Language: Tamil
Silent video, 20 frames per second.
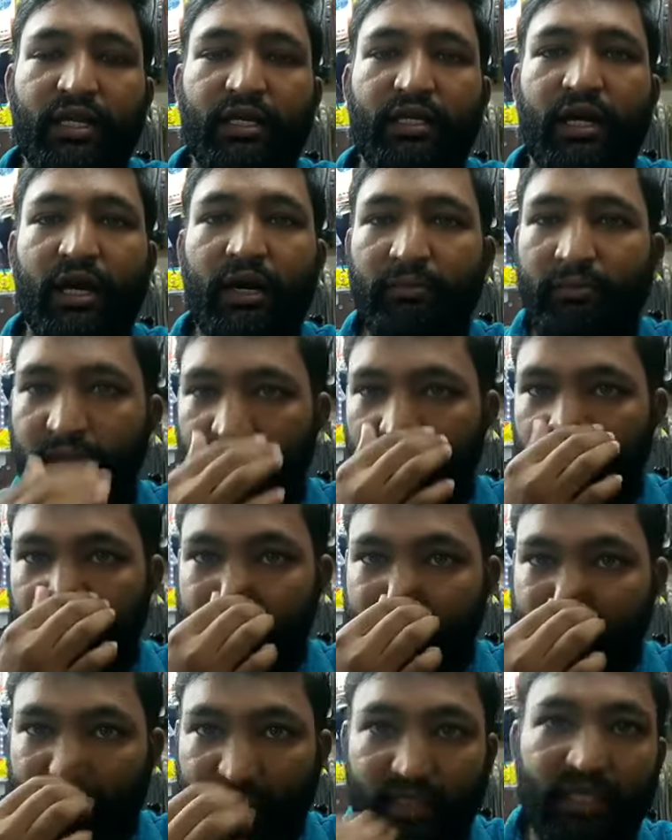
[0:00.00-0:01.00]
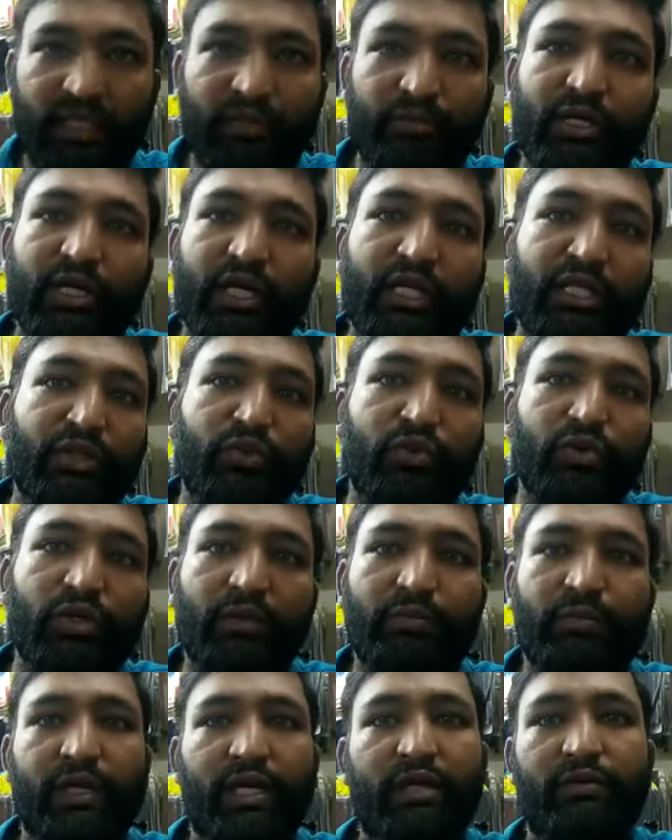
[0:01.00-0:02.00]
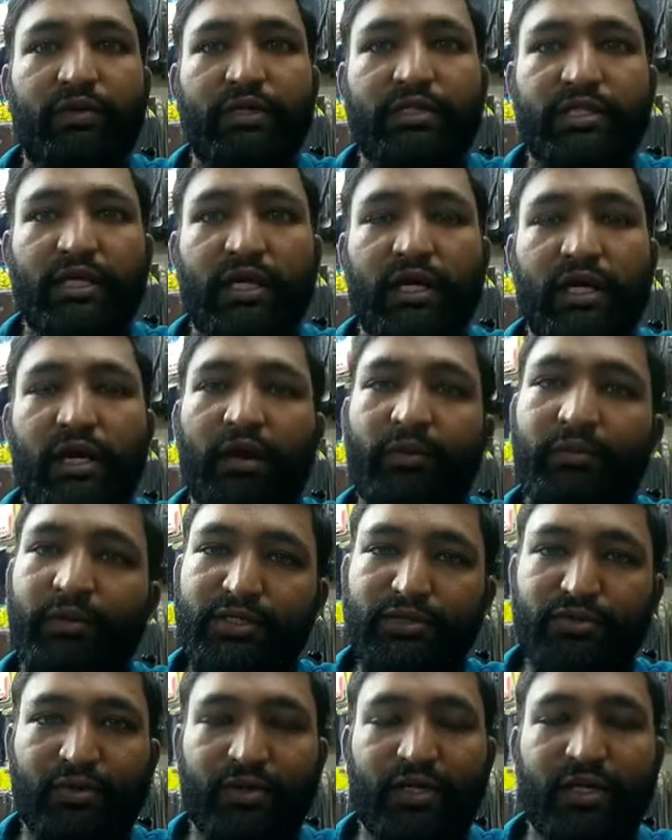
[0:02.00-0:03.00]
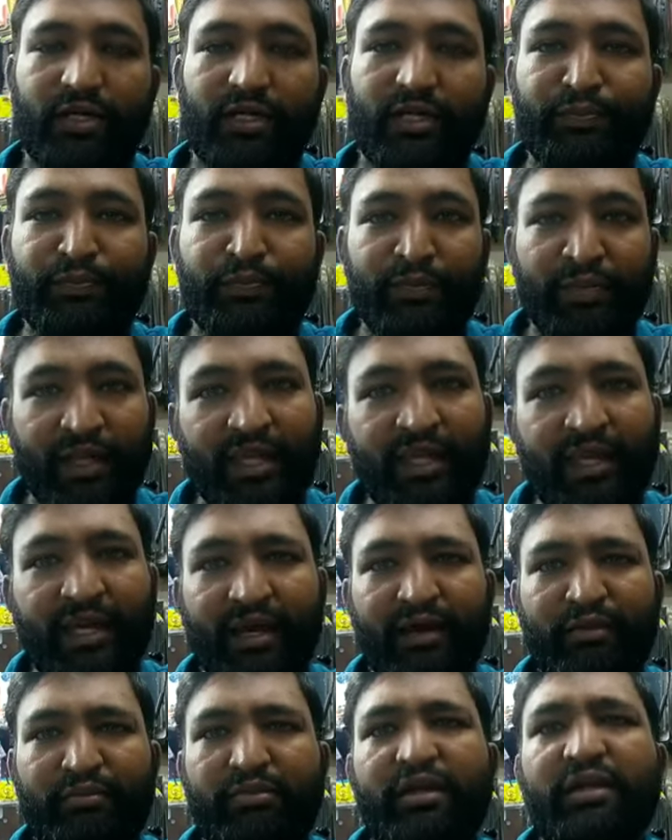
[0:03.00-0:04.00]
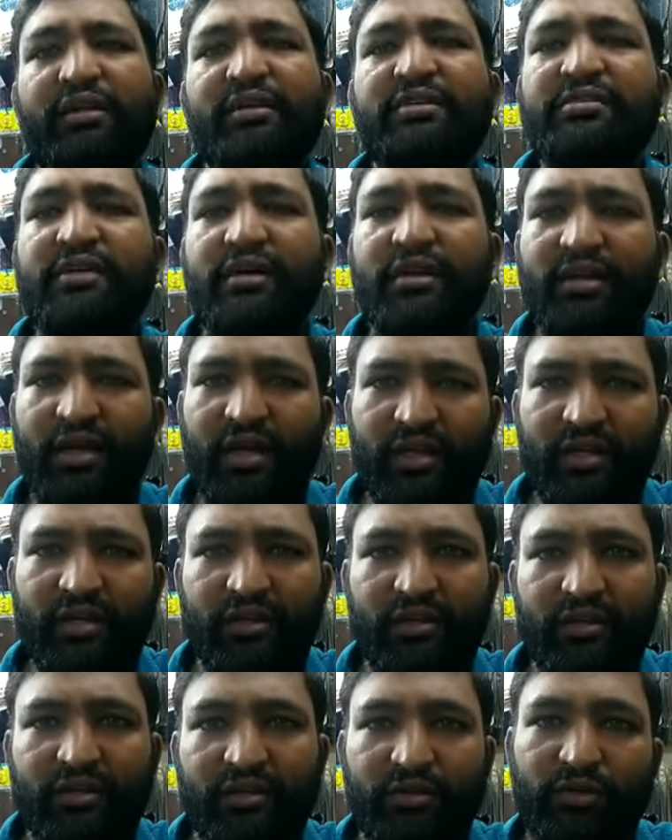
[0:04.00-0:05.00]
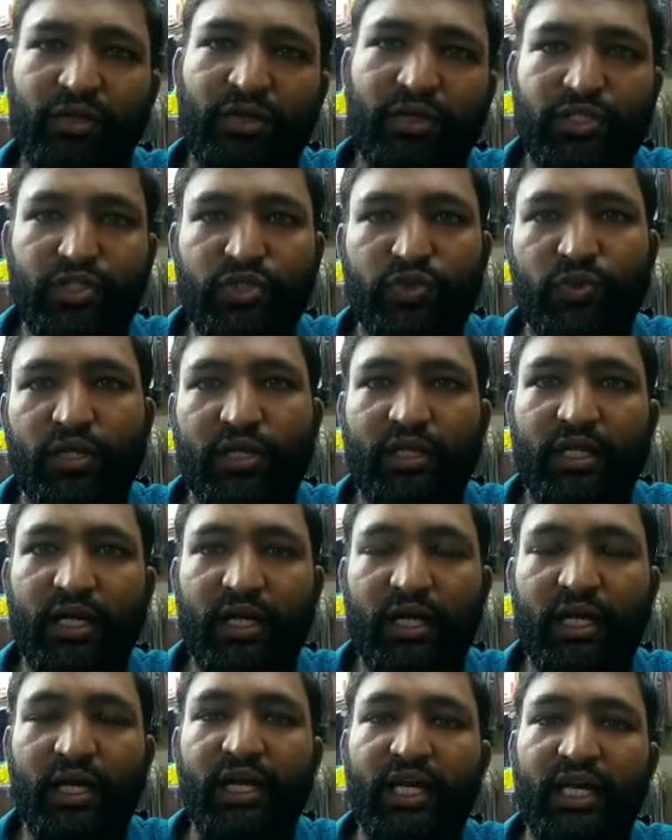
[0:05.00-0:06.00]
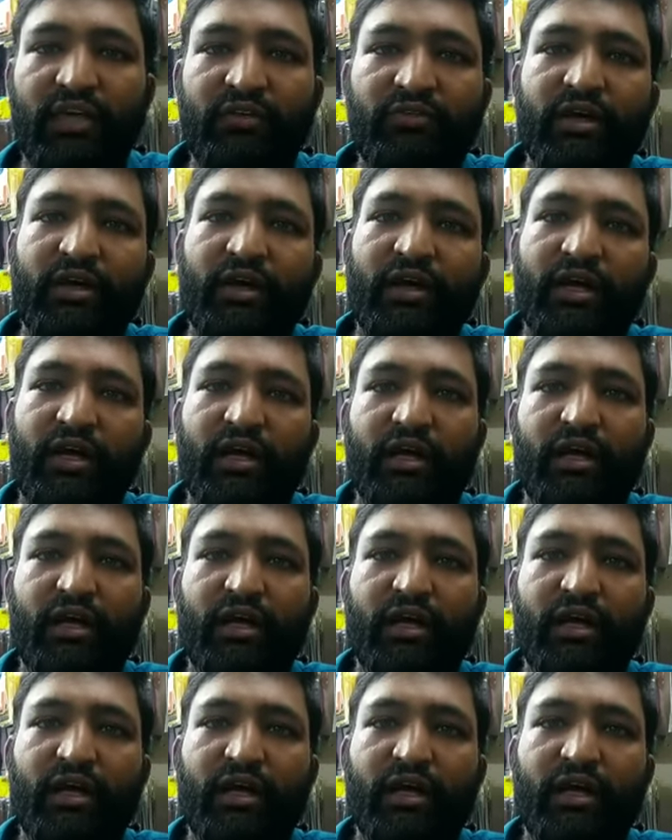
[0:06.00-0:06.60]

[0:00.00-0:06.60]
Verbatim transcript: ஏன்னா பிரிட்டிஷார் தான் நமக்கு இந்துங்கிற பேரை வச்சான் அப்படின்னு சொல்கிறாரு இங்கே பிரிட்டிஷார் யார் ஒரு கிறிஸ்துவர் தானே இவங்க